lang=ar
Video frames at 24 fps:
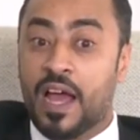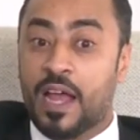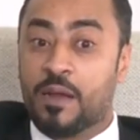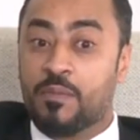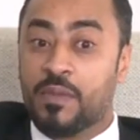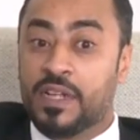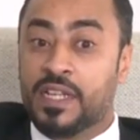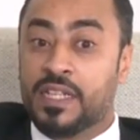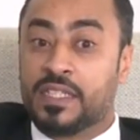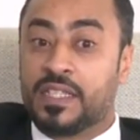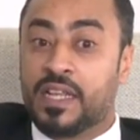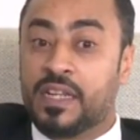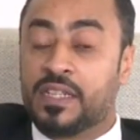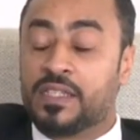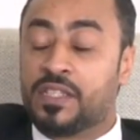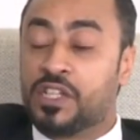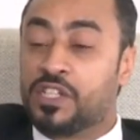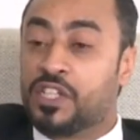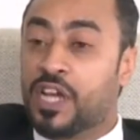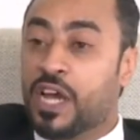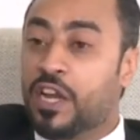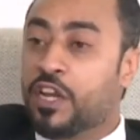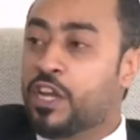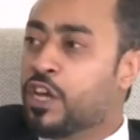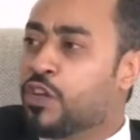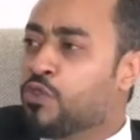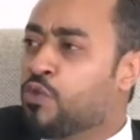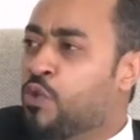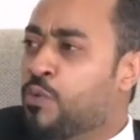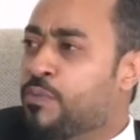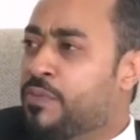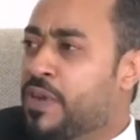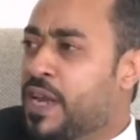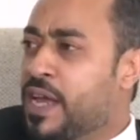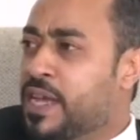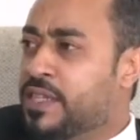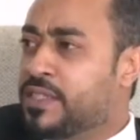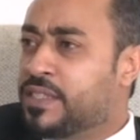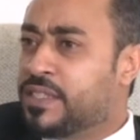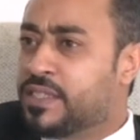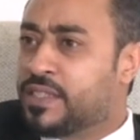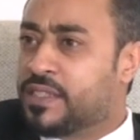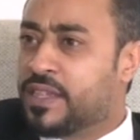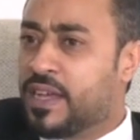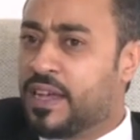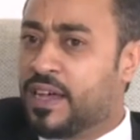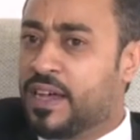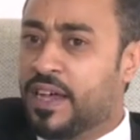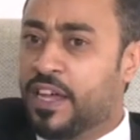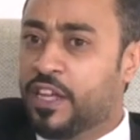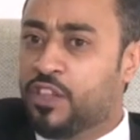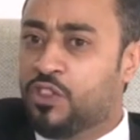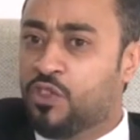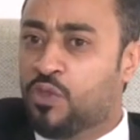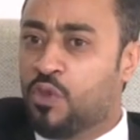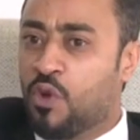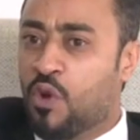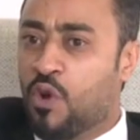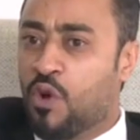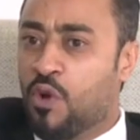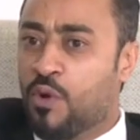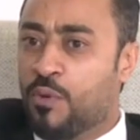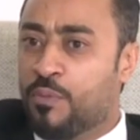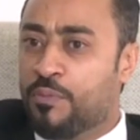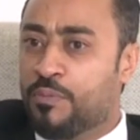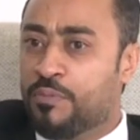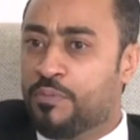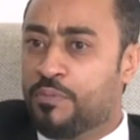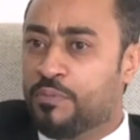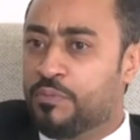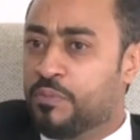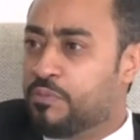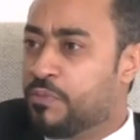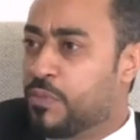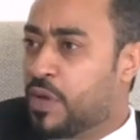المجلس الاستشاري يضم ناس آه، عندهم